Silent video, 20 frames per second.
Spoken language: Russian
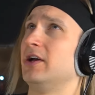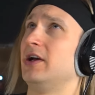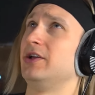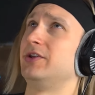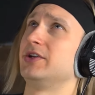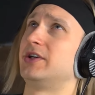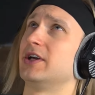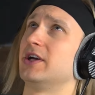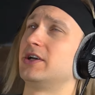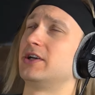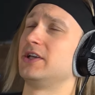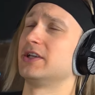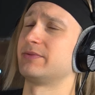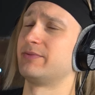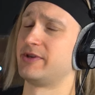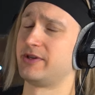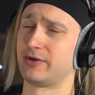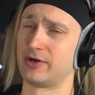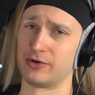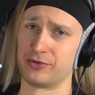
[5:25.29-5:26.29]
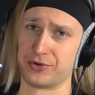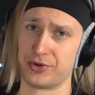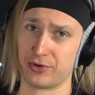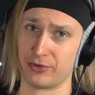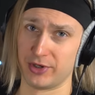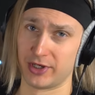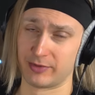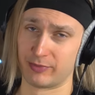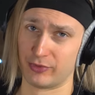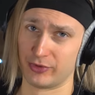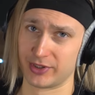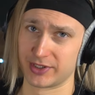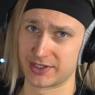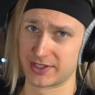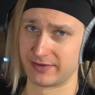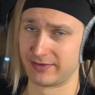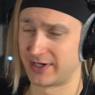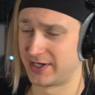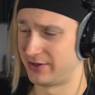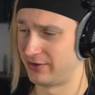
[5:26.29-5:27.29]
Это как, я смотрел какой-то ролик по
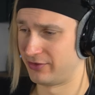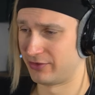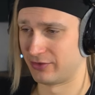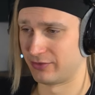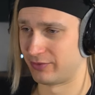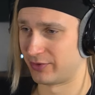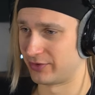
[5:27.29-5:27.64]
рисованию,